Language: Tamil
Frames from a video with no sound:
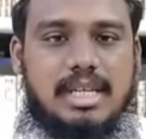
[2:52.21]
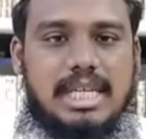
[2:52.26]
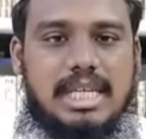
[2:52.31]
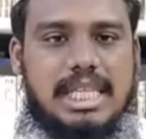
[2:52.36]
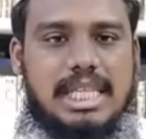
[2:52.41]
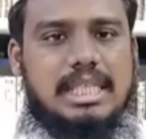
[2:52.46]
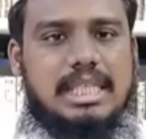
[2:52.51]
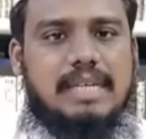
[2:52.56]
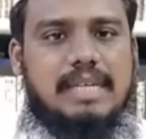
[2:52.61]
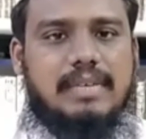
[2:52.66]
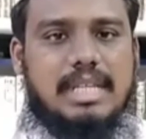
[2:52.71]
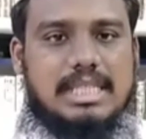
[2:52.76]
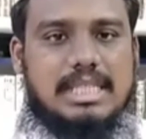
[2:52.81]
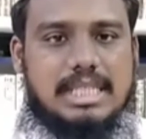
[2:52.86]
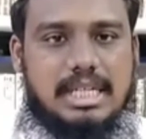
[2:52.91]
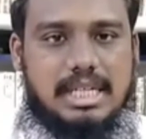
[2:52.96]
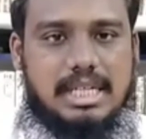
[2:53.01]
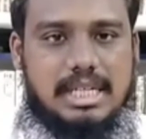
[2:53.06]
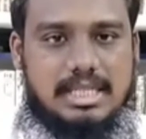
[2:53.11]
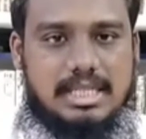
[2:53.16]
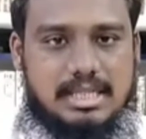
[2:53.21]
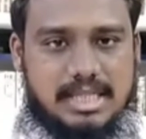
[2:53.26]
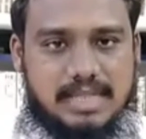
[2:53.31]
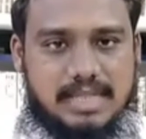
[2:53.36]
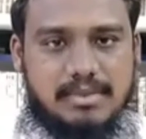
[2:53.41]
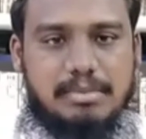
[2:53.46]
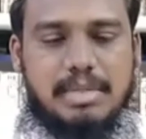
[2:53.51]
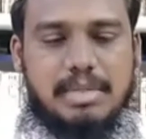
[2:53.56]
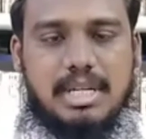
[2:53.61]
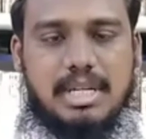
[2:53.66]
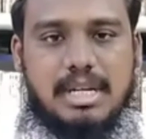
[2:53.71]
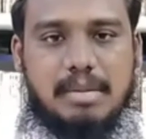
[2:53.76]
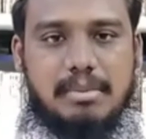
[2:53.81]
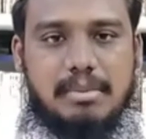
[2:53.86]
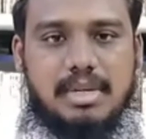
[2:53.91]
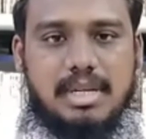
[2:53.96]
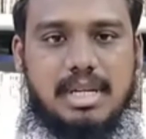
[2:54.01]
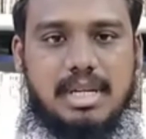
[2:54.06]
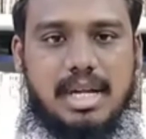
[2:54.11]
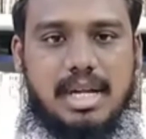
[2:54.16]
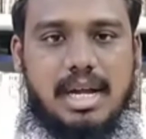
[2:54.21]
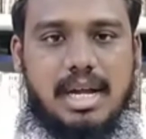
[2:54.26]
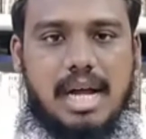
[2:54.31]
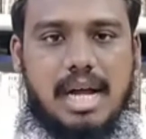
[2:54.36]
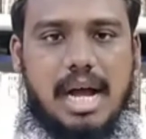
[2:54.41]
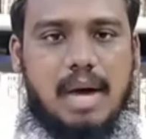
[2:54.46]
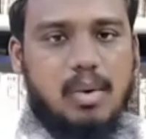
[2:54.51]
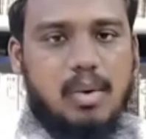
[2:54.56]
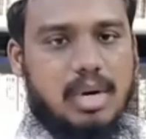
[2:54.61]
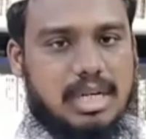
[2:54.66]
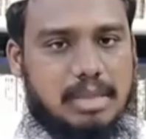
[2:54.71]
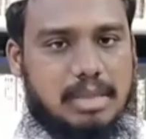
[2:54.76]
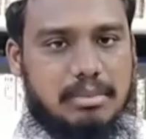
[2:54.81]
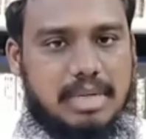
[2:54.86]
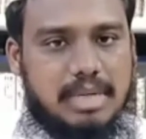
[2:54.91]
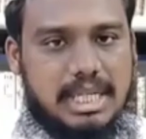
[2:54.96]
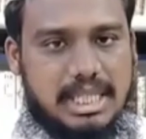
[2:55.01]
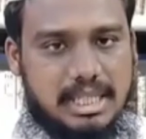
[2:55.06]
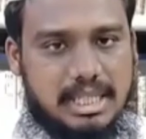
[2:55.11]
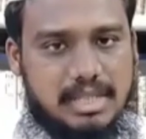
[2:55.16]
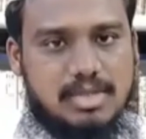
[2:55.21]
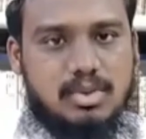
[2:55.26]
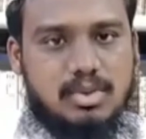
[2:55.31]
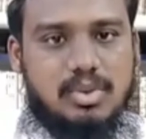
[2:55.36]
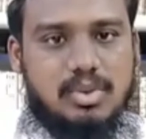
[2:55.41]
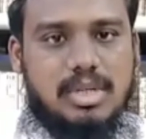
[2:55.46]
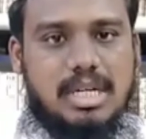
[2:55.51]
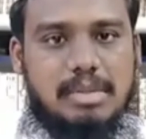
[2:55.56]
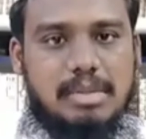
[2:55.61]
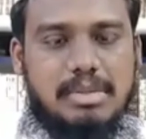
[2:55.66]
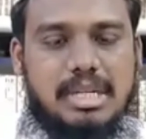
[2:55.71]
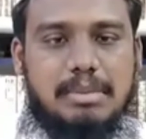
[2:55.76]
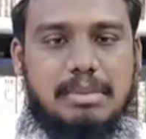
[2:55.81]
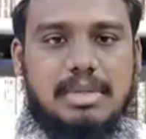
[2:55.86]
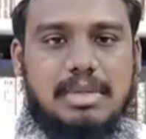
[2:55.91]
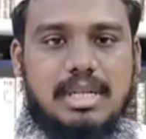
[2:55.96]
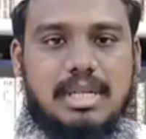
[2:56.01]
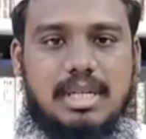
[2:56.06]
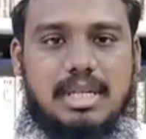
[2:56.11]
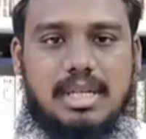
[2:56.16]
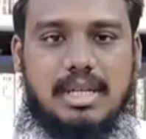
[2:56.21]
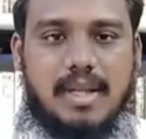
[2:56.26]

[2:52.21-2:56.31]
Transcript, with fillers: எந்தவித சண்டே சச்சரவும் இல்லாமல் அவங்க நம்மள்கிட்ட எது சொன்னாலுமே நமக்கு